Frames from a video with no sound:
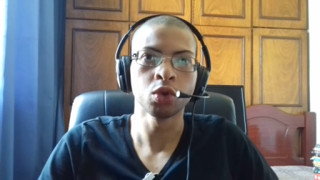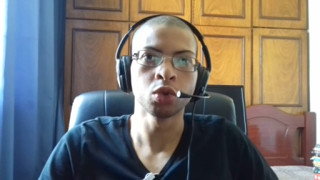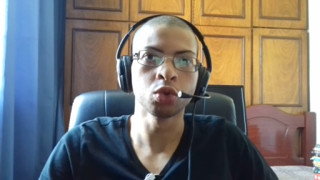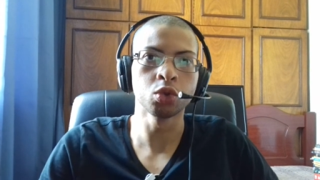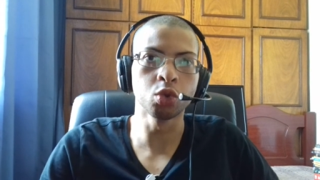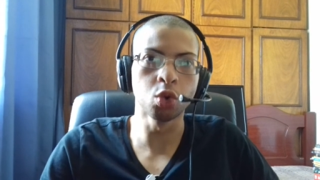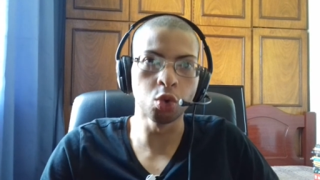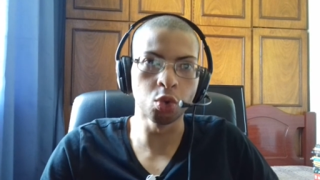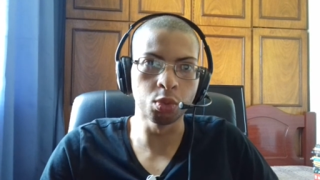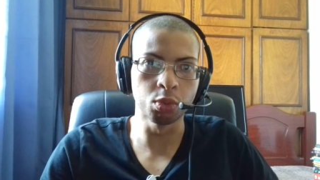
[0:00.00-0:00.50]

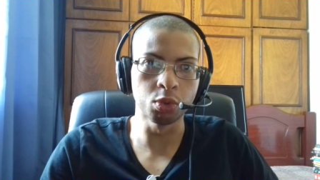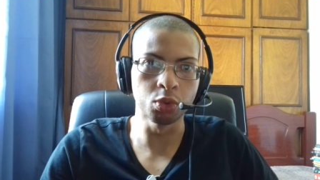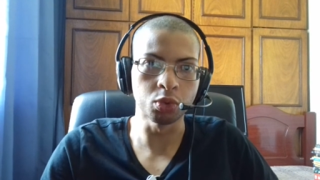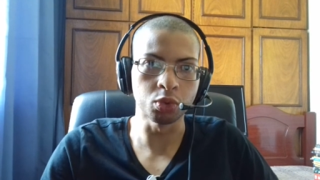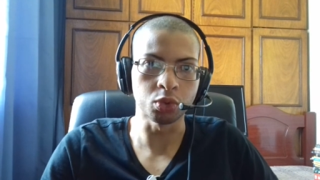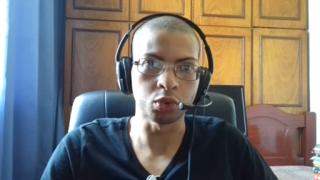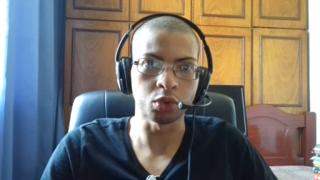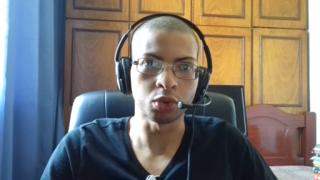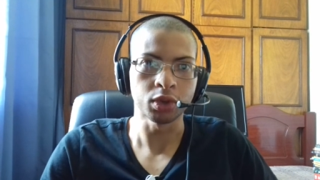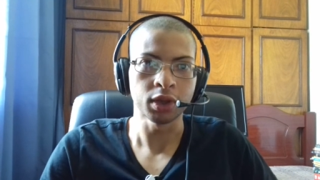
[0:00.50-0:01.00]
do
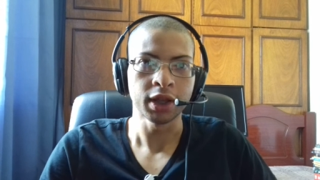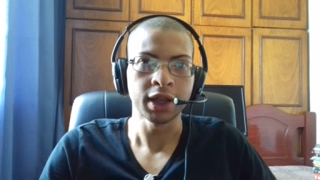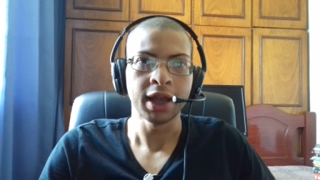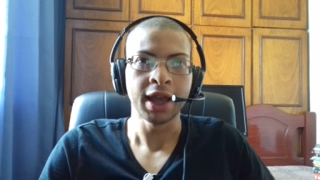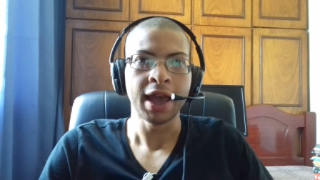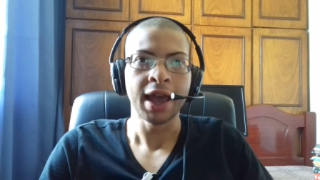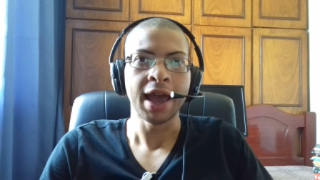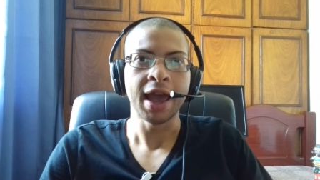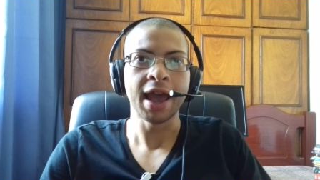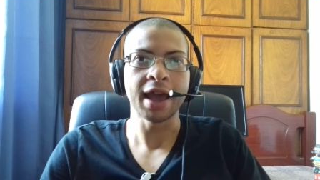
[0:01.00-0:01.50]
Ubuntu.
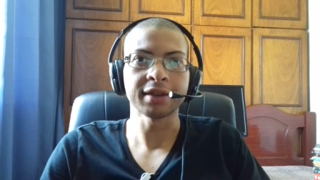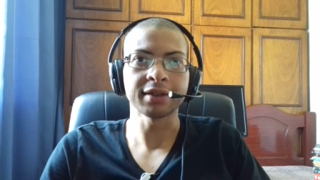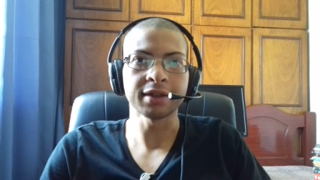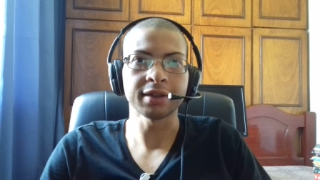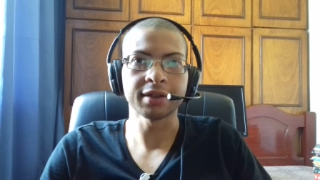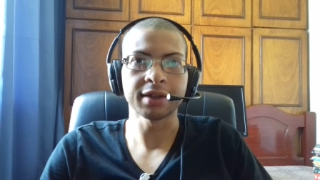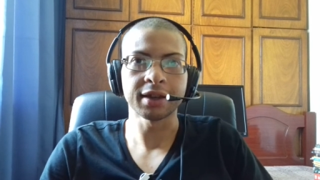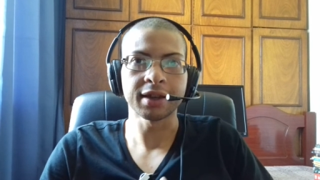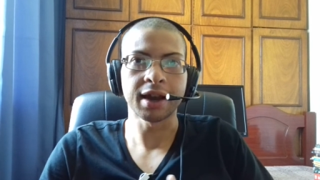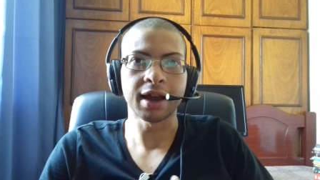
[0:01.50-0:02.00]
Essa
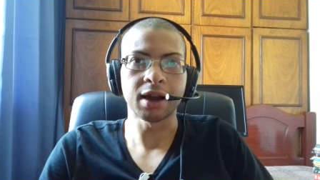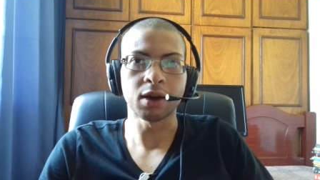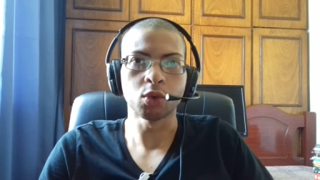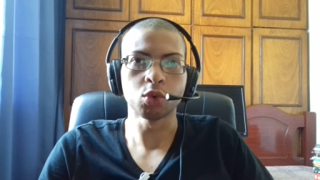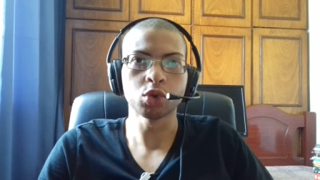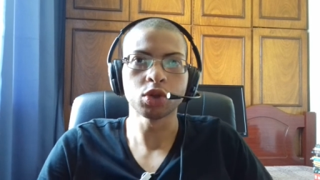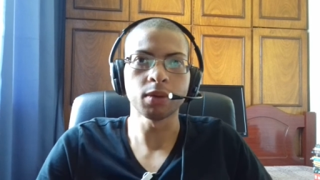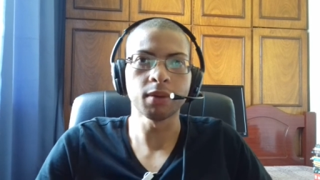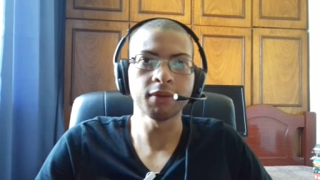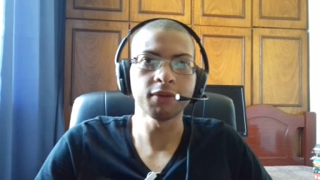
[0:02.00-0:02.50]
será a
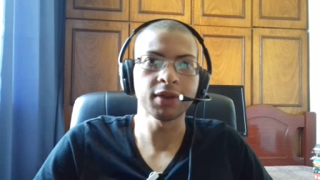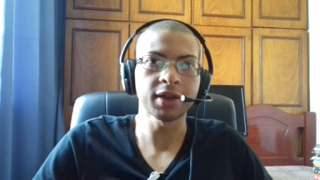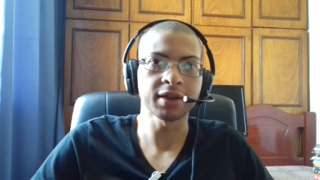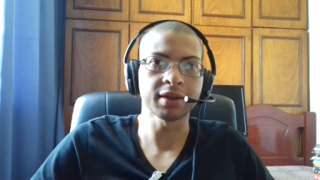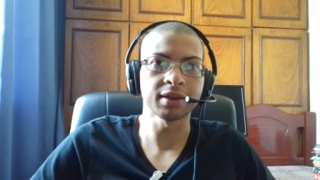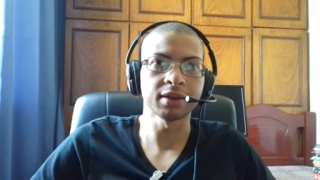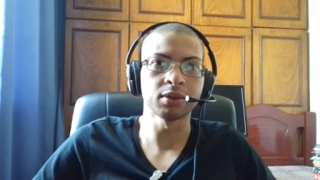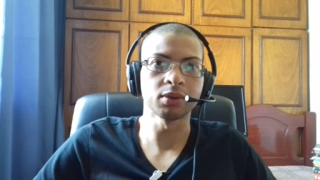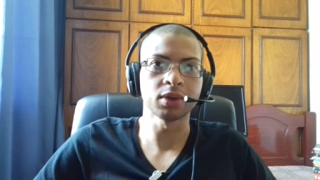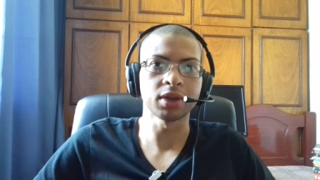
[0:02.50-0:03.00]
última
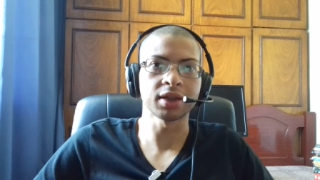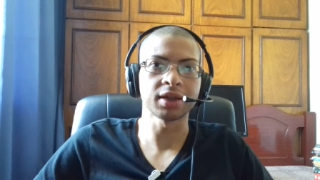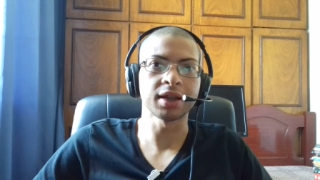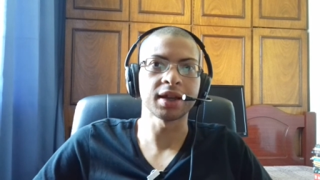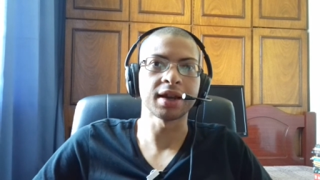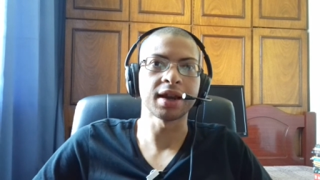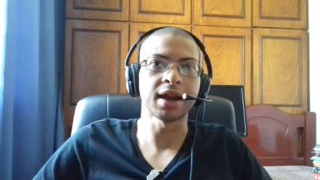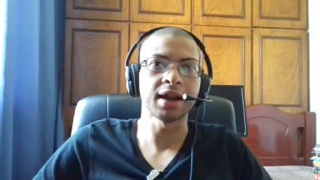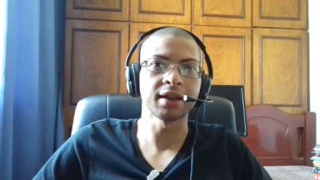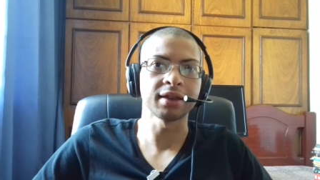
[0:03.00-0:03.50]
versão que
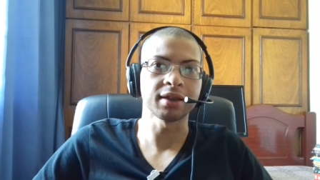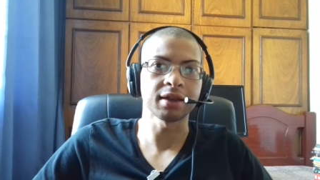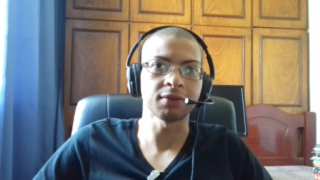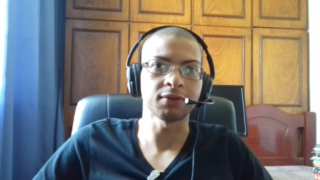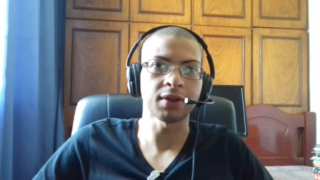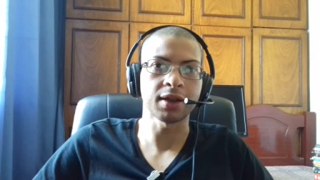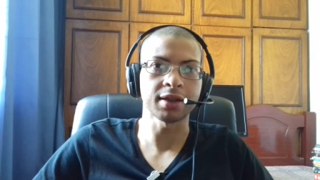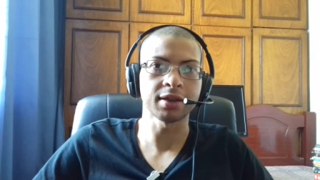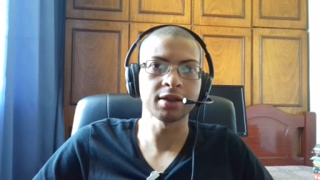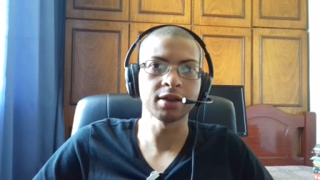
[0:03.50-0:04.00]
terá a
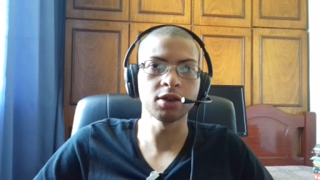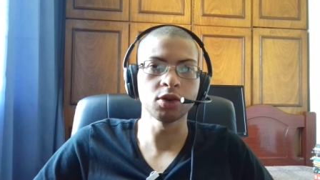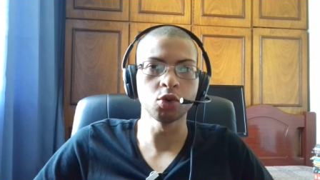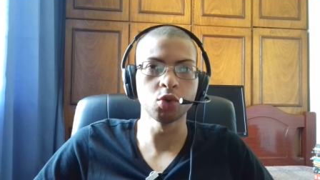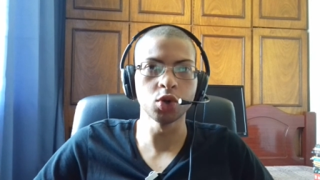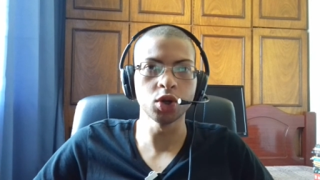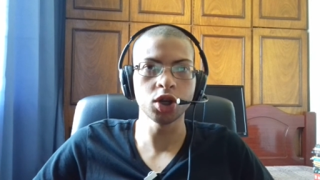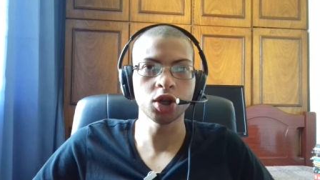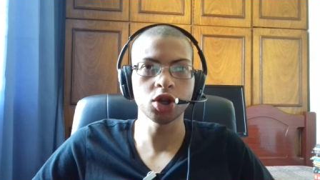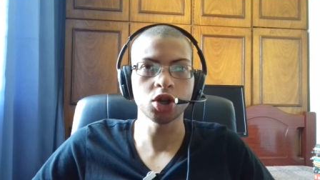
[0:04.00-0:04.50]
interface
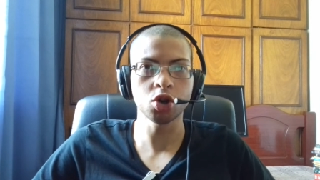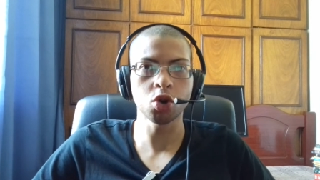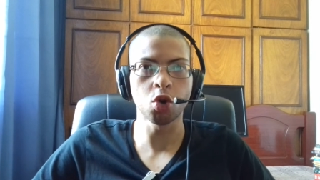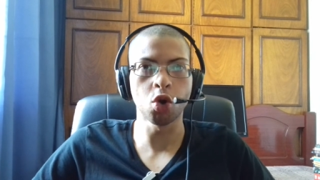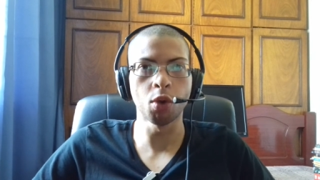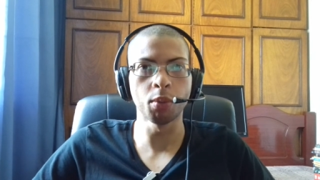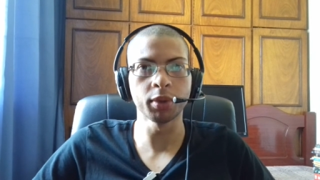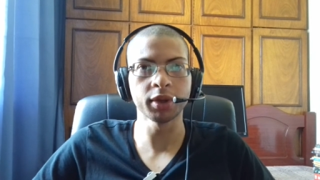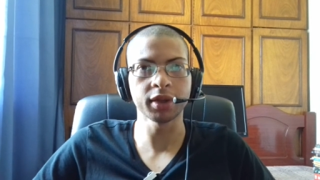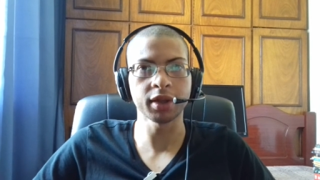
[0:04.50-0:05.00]
Unity
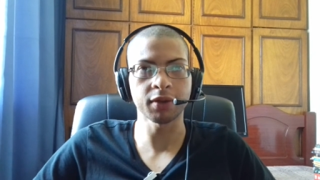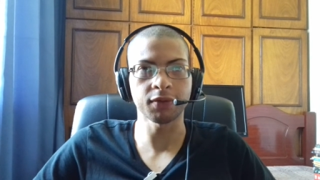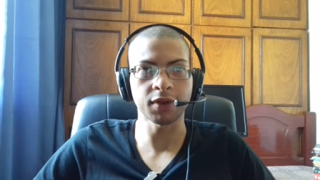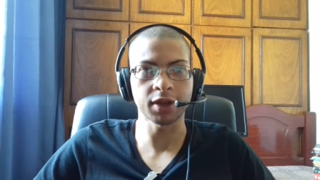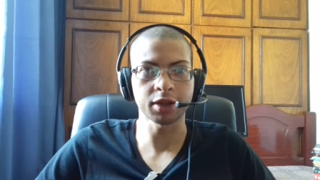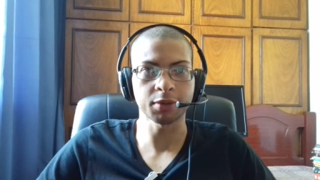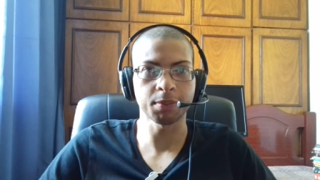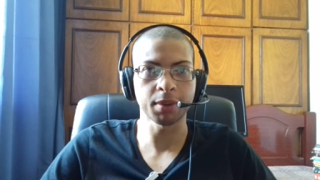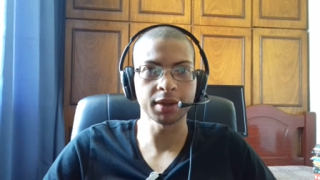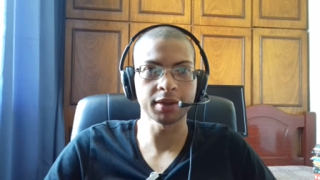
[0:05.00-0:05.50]
como
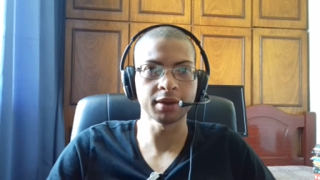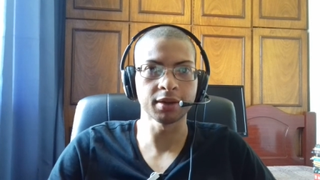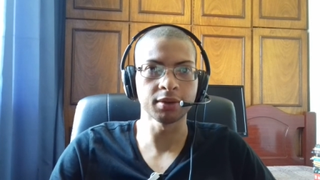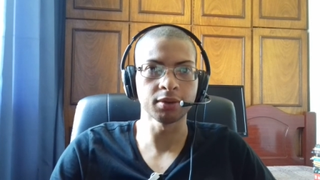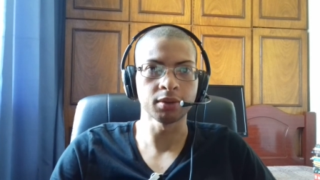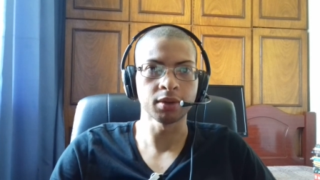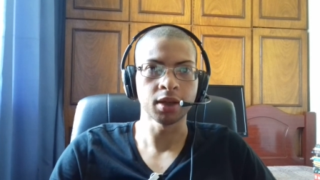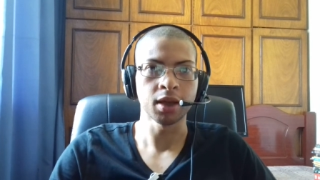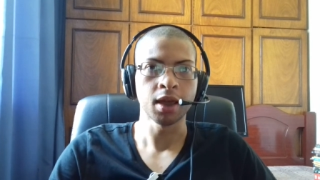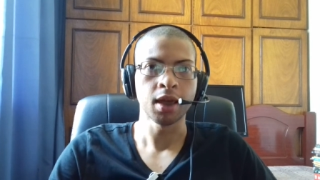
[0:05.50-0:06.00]
interface
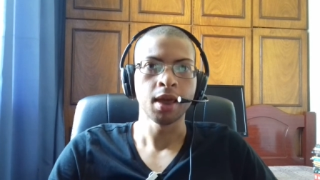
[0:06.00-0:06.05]
padrão.